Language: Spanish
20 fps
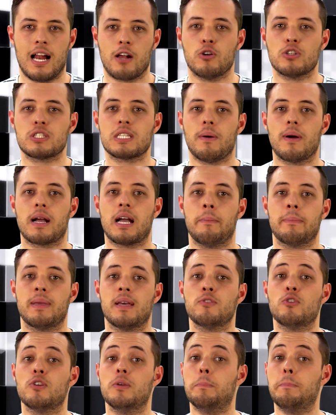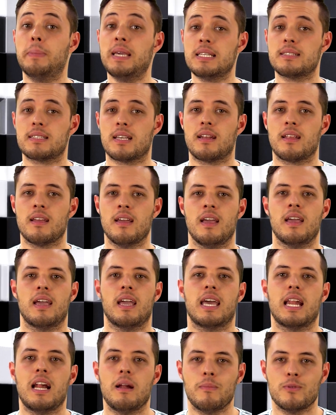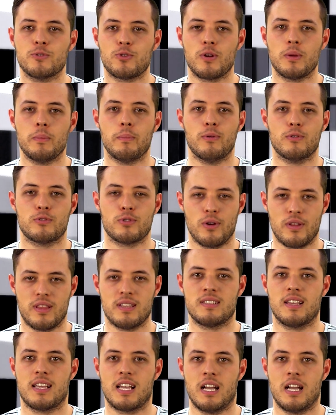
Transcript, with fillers: Algo estaba cambiando y Pixar era el motor impulsor de ese